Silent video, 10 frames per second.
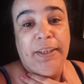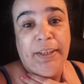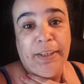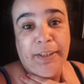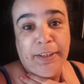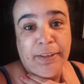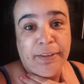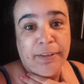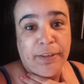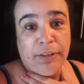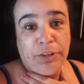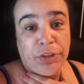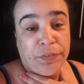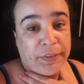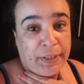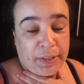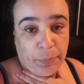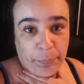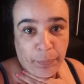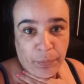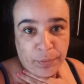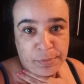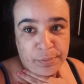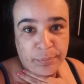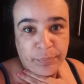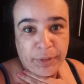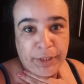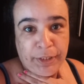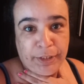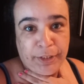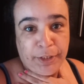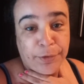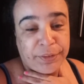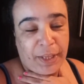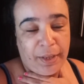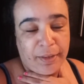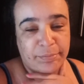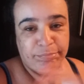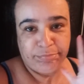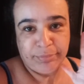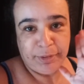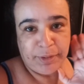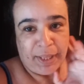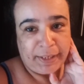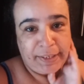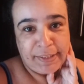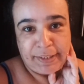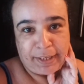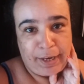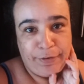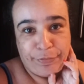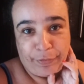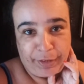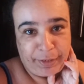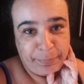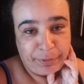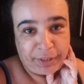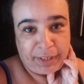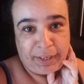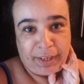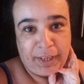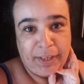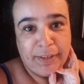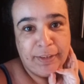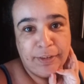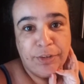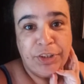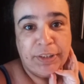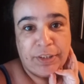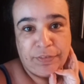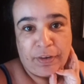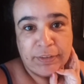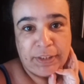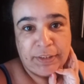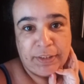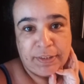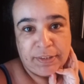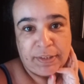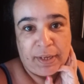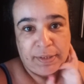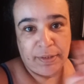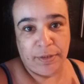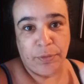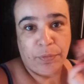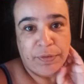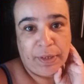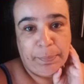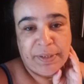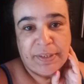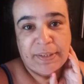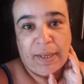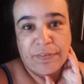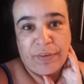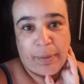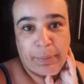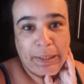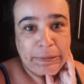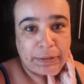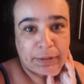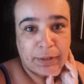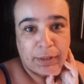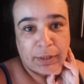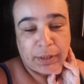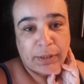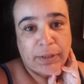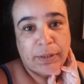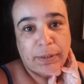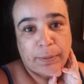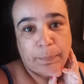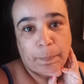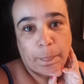E tive que deitar um pouco e eu até agradeci que ele foi, porque eu tinha que estar de volta, né, dando assistência, né, alguma coisa que ele precisasse, ferramenta, e,